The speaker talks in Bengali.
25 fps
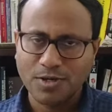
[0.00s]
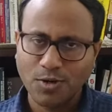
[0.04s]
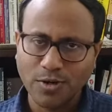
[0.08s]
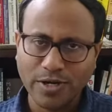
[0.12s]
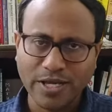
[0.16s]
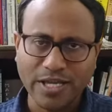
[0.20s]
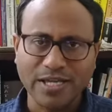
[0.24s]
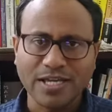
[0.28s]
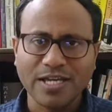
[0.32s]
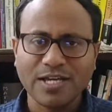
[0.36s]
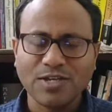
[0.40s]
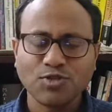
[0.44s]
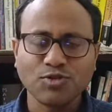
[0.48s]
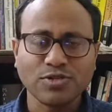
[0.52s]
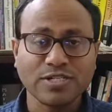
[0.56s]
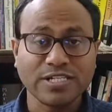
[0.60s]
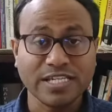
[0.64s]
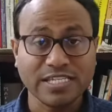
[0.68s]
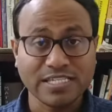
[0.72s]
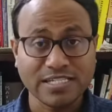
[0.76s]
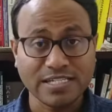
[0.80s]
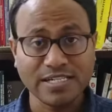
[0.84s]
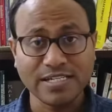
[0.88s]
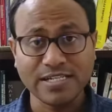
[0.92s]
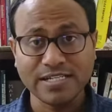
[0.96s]
ওকে তো
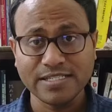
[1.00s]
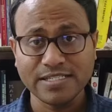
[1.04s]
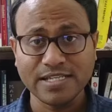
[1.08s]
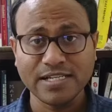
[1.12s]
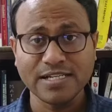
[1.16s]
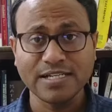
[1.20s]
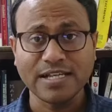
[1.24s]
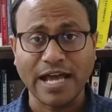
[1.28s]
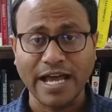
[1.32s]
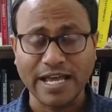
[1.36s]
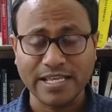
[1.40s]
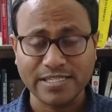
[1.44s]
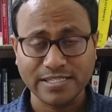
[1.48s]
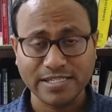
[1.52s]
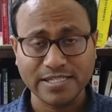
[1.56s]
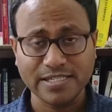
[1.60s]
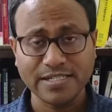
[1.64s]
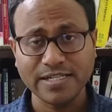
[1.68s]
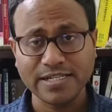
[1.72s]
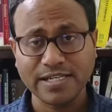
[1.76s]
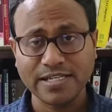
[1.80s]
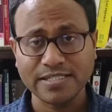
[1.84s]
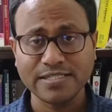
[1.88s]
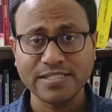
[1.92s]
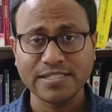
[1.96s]
টেস্টের রেজাল্ট হায়ার
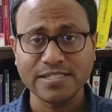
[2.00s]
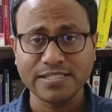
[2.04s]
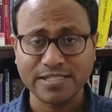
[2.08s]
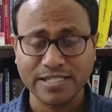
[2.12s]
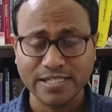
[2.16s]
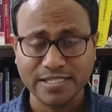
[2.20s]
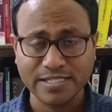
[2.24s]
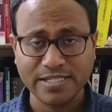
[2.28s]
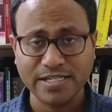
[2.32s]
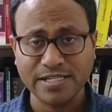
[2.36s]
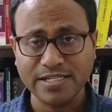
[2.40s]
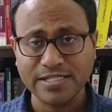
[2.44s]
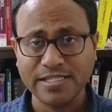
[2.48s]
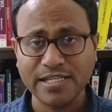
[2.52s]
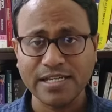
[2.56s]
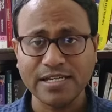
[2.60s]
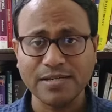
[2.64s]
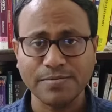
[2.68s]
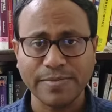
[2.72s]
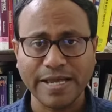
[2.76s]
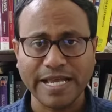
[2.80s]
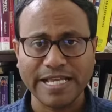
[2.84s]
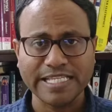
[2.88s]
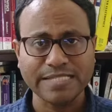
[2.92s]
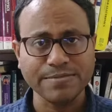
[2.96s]
সেকেন্ডারির ক্ষেত্রে টেস্টের রেজাল্ট
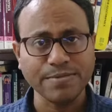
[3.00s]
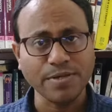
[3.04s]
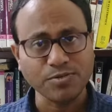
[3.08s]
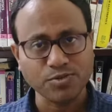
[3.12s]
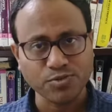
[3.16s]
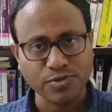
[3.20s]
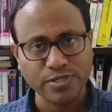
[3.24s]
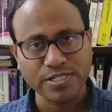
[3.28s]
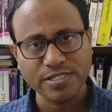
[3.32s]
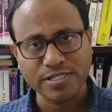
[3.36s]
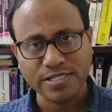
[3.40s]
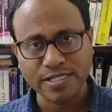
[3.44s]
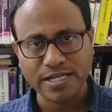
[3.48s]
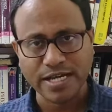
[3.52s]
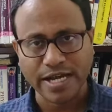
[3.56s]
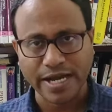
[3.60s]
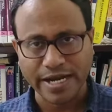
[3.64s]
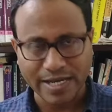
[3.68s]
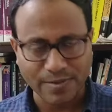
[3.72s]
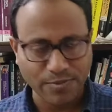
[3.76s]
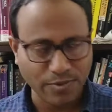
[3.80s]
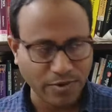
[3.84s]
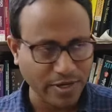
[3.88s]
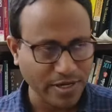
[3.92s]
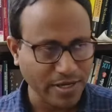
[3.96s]
ম্যাক্সিমাম স্টুডেন্টদেরই
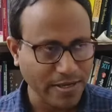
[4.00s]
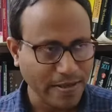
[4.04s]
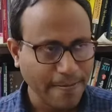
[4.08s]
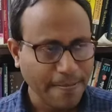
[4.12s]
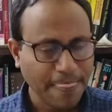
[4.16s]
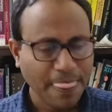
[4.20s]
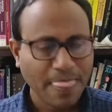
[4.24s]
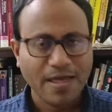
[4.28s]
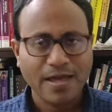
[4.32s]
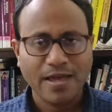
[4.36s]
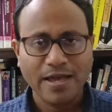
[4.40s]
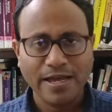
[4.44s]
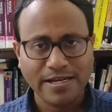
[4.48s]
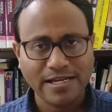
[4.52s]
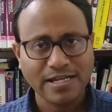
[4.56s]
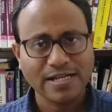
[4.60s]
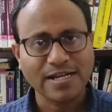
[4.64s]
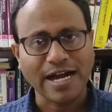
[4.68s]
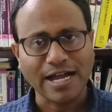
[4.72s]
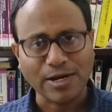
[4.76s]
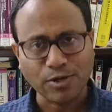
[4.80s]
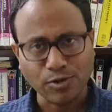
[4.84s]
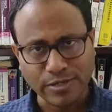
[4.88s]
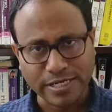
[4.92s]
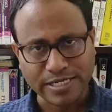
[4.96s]
খারাপ হয় এটা
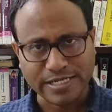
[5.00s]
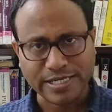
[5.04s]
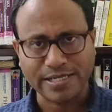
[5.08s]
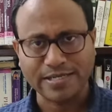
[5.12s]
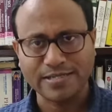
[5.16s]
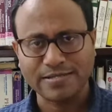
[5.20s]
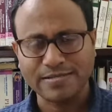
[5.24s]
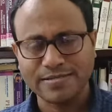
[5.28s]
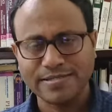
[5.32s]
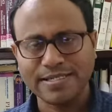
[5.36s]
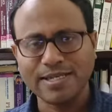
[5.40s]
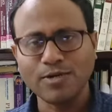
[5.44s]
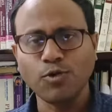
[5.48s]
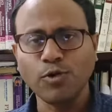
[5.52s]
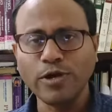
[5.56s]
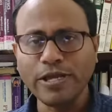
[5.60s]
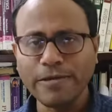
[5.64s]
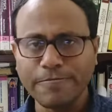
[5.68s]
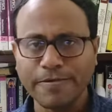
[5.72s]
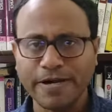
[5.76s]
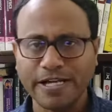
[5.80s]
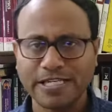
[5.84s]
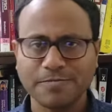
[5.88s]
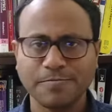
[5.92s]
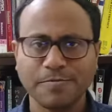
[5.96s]
কারণ এটাই যে ওই
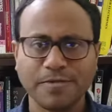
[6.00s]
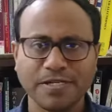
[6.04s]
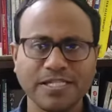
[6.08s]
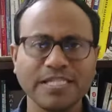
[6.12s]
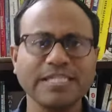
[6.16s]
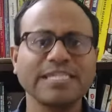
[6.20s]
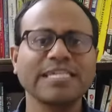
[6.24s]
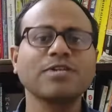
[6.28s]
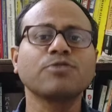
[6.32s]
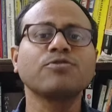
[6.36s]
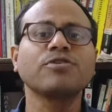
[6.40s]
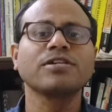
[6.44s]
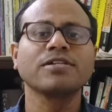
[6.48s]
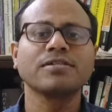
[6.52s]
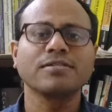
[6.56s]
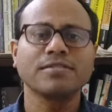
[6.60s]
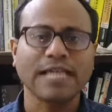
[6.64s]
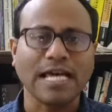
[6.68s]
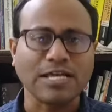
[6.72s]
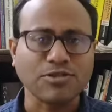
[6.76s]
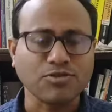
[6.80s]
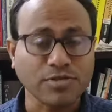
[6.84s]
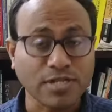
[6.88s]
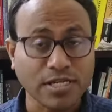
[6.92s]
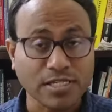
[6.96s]
পাঁচ মাসে কি করে
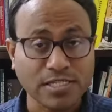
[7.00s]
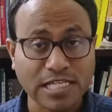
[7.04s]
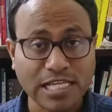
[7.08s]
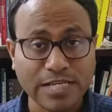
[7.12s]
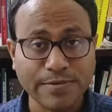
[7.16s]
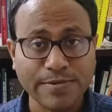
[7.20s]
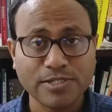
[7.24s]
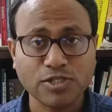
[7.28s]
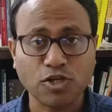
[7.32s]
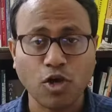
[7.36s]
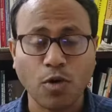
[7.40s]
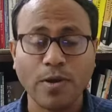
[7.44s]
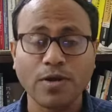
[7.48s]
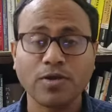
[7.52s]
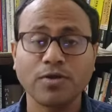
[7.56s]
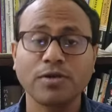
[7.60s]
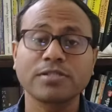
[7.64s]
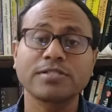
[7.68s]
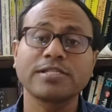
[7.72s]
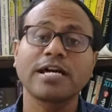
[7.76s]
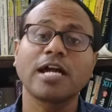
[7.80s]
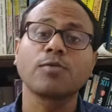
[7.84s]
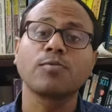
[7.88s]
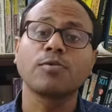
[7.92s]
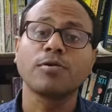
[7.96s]
এতটা সিলেবাস কভার করে
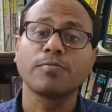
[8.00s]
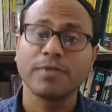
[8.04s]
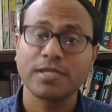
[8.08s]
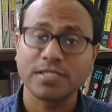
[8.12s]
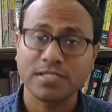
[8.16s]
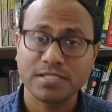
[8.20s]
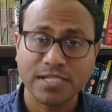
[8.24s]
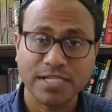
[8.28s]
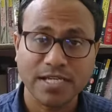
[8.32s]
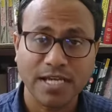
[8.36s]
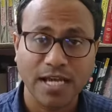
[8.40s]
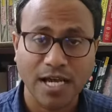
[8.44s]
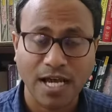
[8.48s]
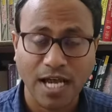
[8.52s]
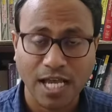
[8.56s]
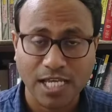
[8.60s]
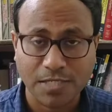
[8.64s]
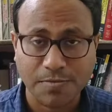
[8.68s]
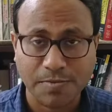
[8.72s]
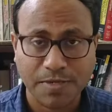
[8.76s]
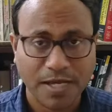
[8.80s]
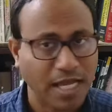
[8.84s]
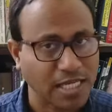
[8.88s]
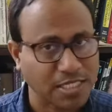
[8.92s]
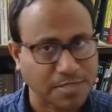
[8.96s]
তার উপর মাস্টারি
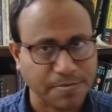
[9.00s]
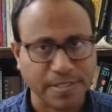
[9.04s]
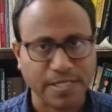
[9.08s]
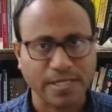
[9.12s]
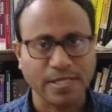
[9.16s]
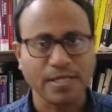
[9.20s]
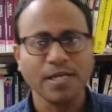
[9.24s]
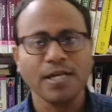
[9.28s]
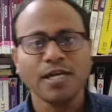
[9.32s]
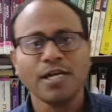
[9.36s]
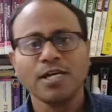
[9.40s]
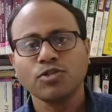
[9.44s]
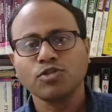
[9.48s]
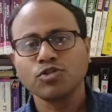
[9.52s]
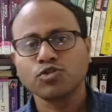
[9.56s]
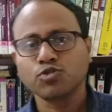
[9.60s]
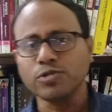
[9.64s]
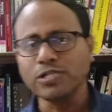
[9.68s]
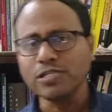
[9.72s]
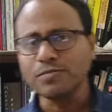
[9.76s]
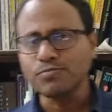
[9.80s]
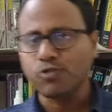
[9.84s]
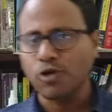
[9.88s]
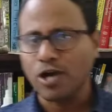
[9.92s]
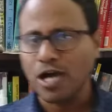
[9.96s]
আসবে আসবে না তো
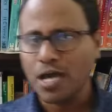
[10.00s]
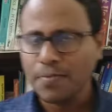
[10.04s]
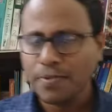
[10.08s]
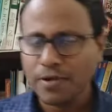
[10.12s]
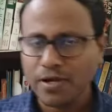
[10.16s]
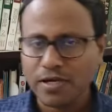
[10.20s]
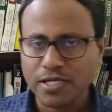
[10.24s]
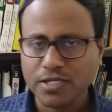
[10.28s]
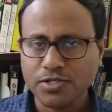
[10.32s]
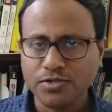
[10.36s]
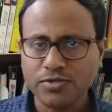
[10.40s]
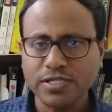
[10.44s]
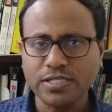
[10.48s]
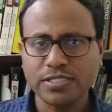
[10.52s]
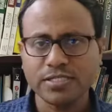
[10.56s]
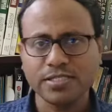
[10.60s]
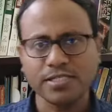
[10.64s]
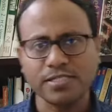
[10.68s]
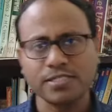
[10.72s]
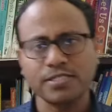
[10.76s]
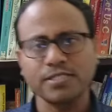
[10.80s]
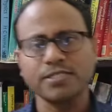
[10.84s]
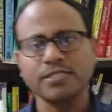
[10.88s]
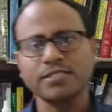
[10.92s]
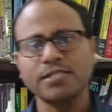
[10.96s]
স্টুডেন্ট ভয় পাওয়ার কিছু নেই
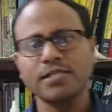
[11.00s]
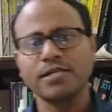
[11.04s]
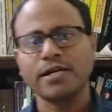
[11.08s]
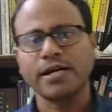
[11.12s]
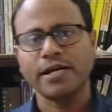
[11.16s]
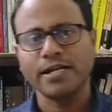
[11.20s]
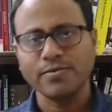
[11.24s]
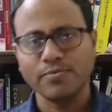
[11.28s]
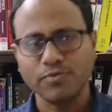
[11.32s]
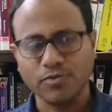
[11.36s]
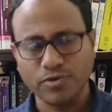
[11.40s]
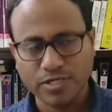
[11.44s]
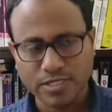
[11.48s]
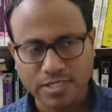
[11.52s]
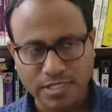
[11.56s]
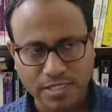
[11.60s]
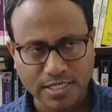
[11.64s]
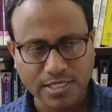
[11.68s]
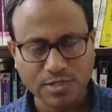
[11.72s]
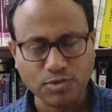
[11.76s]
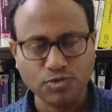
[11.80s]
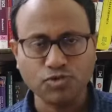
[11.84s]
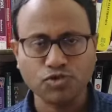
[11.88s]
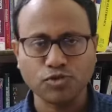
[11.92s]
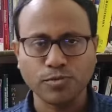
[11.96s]
টেস্ট রেজাল্ট খারাপ হয়েছে
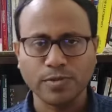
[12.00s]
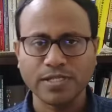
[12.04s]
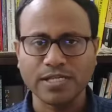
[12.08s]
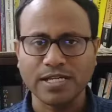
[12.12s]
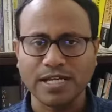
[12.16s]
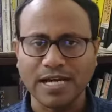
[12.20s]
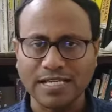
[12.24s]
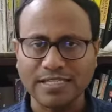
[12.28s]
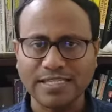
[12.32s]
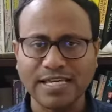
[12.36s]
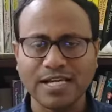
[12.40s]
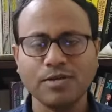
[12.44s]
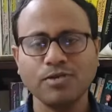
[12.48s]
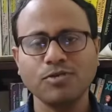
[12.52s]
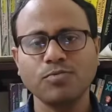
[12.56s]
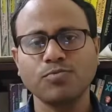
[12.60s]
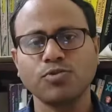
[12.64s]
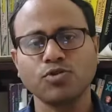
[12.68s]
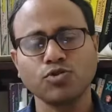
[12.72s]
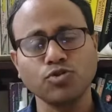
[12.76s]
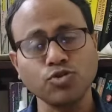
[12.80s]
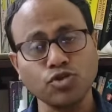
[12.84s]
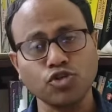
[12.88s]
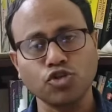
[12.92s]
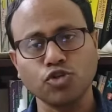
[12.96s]
কিন্তু তোমাদের হাতে এখনো
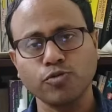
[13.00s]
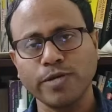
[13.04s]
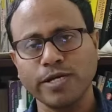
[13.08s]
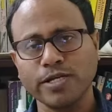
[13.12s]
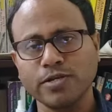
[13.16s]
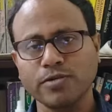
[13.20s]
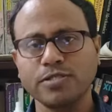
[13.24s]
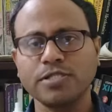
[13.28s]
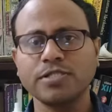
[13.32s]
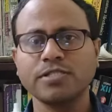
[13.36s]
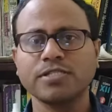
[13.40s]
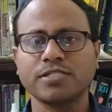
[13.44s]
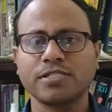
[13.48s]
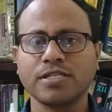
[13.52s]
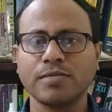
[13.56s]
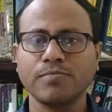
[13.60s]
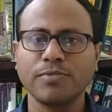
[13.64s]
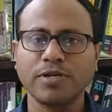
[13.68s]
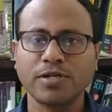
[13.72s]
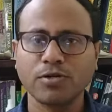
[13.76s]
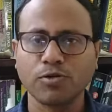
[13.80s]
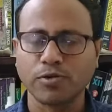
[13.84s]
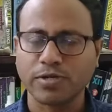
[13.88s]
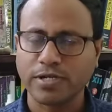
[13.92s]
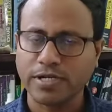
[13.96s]
প্রচুর সময় রয়েছে
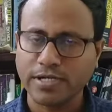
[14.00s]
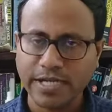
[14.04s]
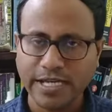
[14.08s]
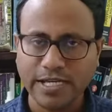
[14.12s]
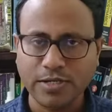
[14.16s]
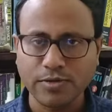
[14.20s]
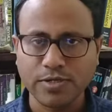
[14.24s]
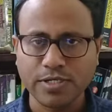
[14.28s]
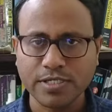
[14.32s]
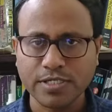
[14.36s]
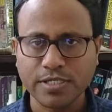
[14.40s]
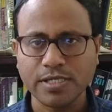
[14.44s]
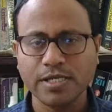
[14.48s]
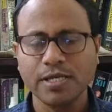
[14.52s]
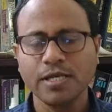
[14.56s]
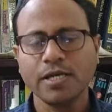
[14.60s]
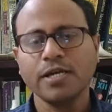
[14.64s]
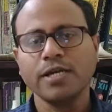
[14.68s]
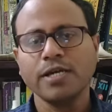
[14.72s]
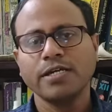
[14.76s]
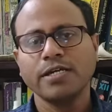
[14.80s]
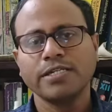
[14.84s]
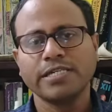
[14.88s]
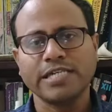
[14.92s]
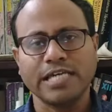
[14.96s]
ডিসেম্বর গোটাটাই রয়েছে
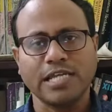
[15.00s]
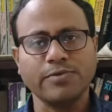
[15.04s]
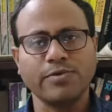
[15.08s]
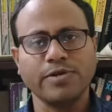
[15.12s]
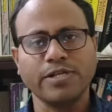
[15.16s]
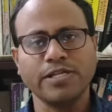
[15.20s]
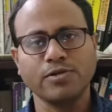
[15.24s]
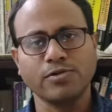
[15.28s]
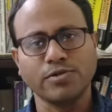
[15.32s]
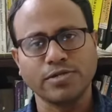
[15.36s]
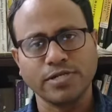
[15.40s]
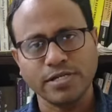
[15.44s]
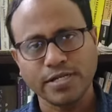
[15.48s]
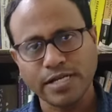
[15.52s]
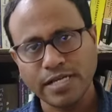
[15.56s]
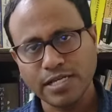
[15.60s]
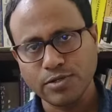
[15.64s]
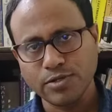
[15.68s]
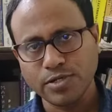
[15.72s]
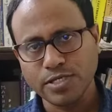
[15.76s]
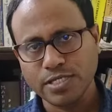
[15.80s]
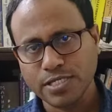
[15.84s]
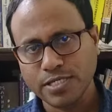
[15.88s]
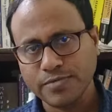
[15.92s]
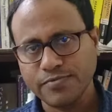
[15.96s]
জানুয়ারি গোটাটাই
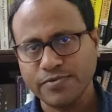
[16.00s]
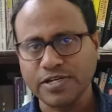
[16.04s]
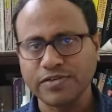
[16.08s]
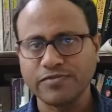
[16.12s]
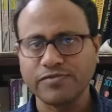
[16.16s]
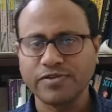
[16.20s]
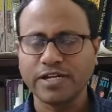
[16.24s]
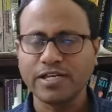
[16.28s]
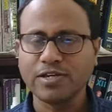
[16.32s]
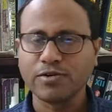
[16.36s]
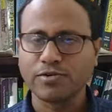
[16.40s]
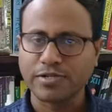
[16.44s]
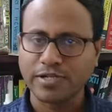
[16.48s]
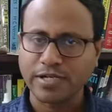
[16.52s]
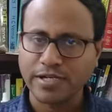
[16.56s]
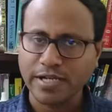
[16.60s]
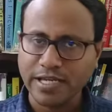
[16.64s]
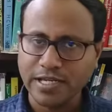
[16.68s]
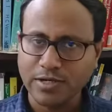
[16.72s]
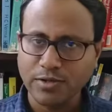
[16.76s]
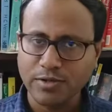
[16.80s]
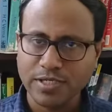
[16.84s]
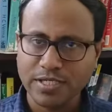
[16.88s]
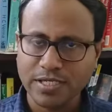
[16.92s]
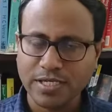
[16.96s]
রয়েছে ফেব্রুয়ারি
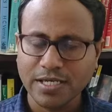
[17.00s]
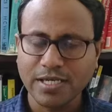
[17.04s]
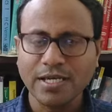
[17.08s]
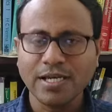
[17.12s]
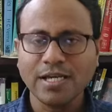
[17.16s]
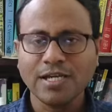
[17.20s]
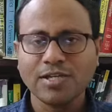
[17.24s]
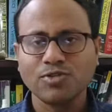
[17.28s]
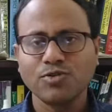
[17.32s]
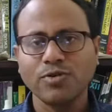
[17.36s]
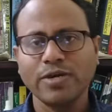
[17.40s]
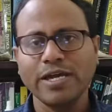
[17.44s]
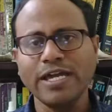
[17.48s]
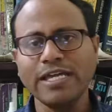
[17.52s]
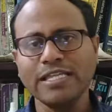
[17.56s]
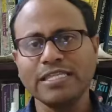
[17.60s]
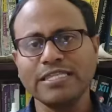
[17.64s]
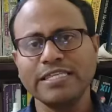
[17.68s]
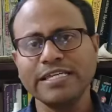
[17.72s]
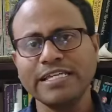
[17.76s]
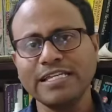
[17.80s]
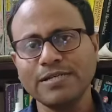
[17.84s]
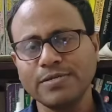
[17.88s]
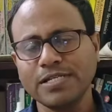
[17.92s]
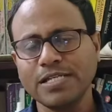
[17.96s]
গোটাটাই রয়েছে তো এই
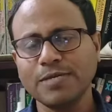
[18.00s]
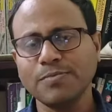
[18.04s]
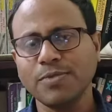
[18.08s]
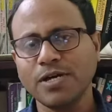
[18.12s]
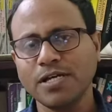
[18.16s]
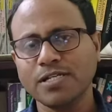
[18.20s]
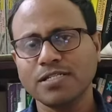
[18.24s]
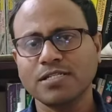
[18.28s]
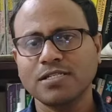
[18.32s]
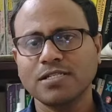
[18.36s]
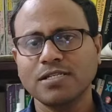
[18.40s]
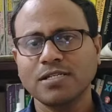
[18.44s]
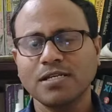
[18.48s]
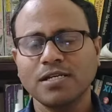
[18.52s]
তিনটে মাস